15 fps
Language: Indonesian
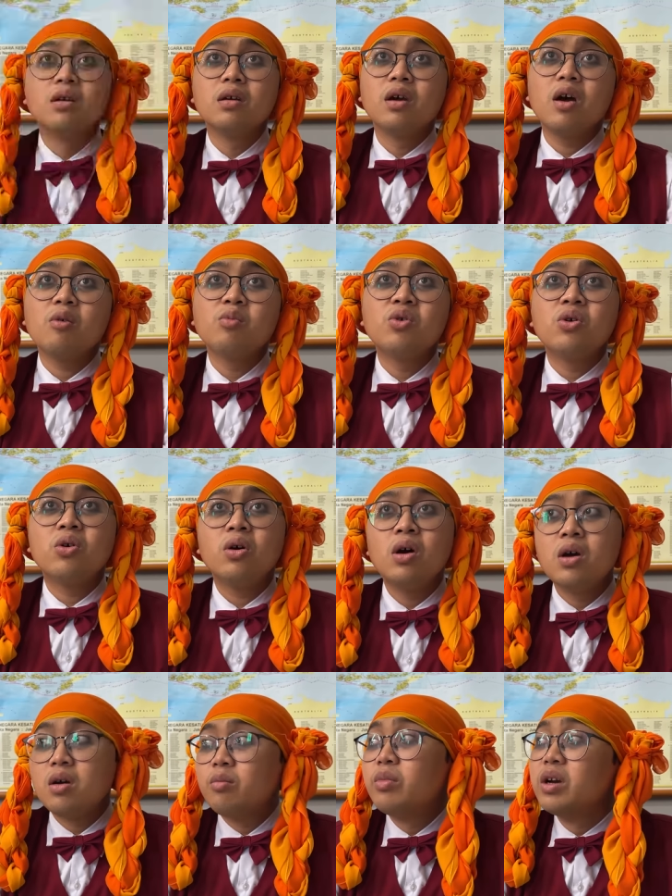Iya, Bu,
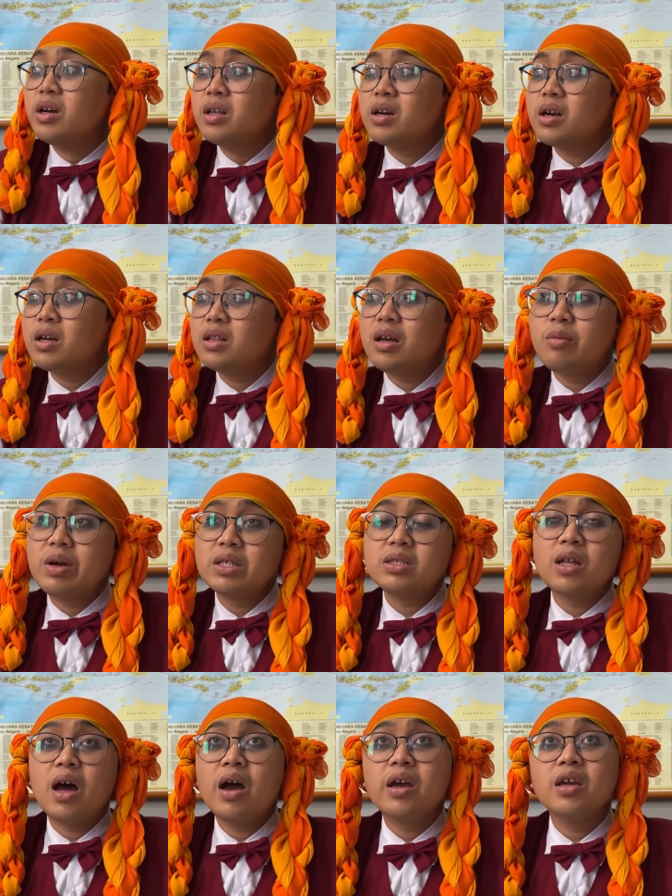bener kata
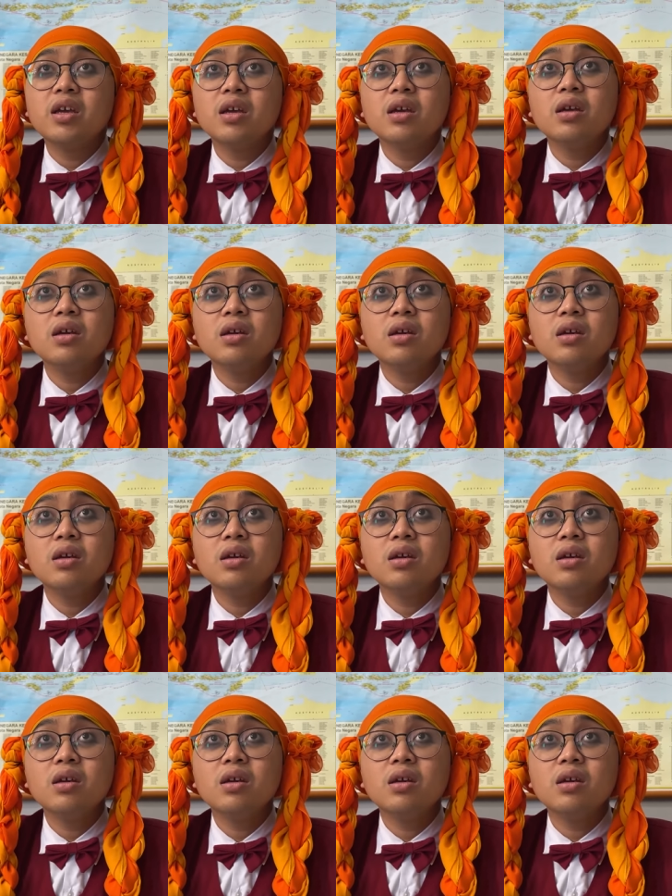Bestai